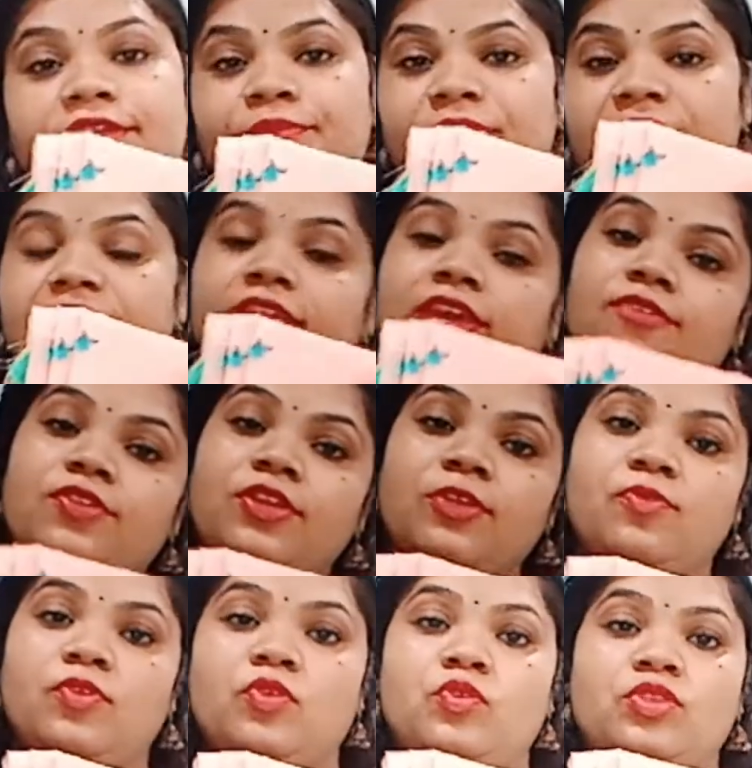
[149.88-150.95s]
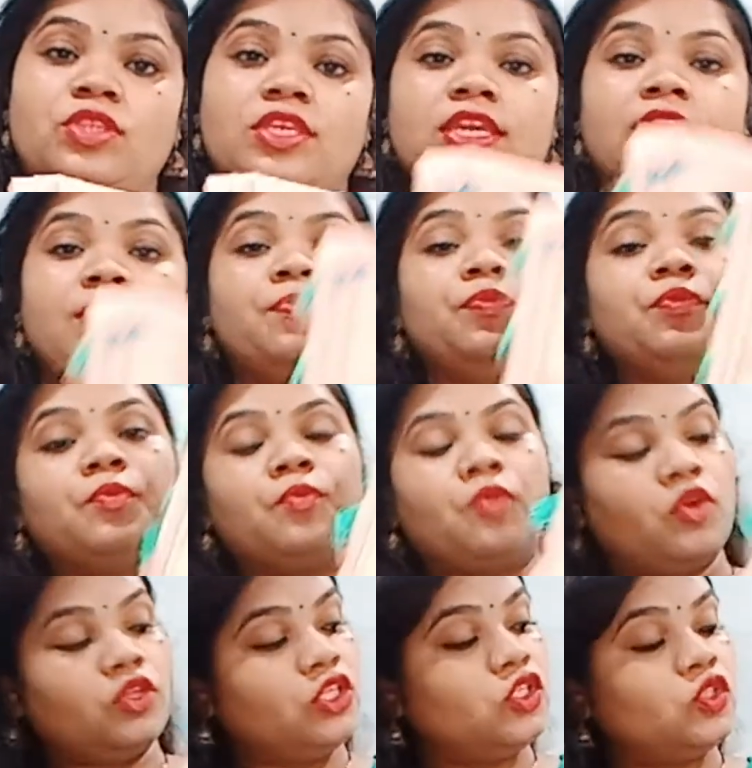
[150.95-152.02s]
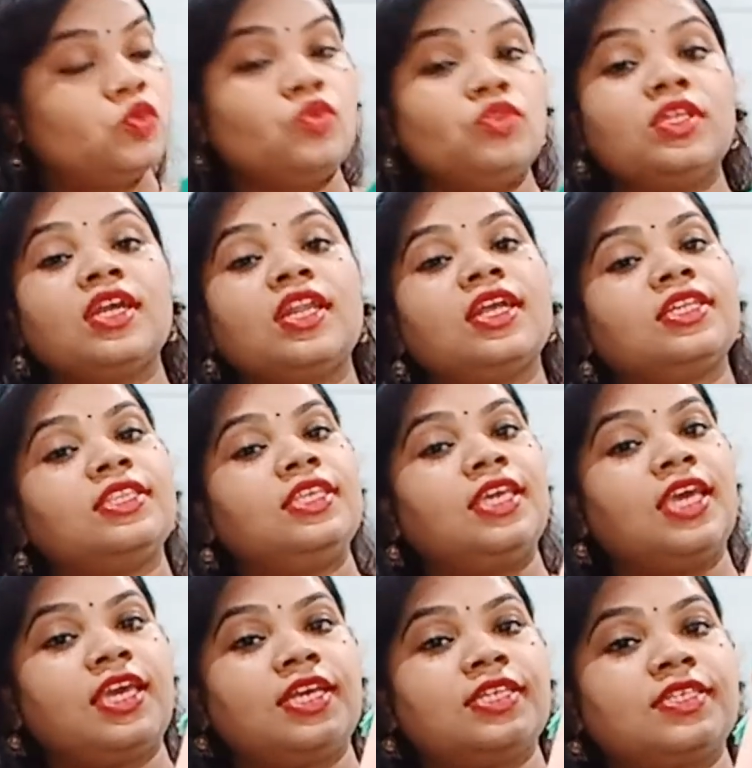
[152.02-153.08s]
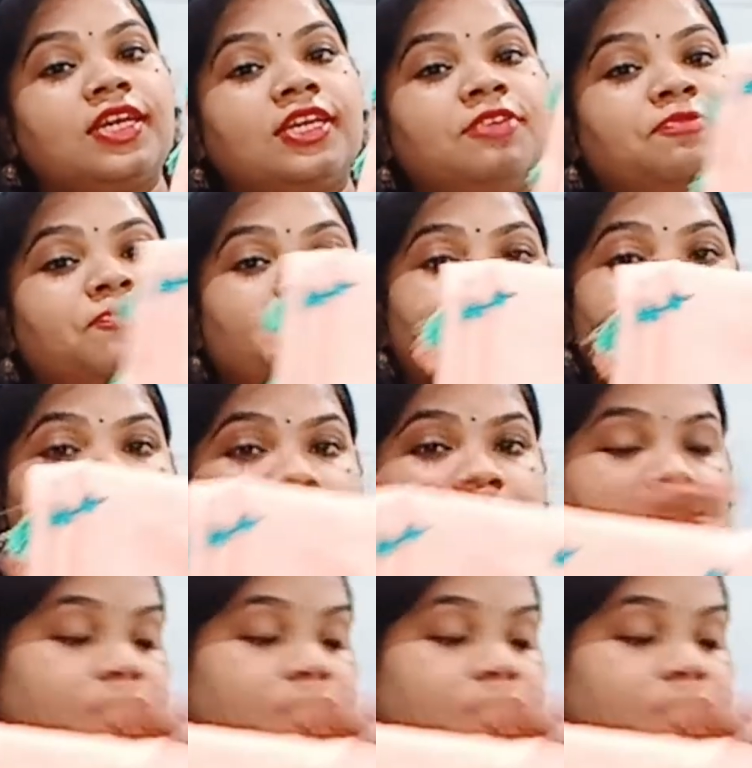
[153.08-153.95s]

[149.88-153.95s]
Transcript: में ही अवेलेबल होती है बहुत ही सुंदर लगती है ये साड़ी पहनने के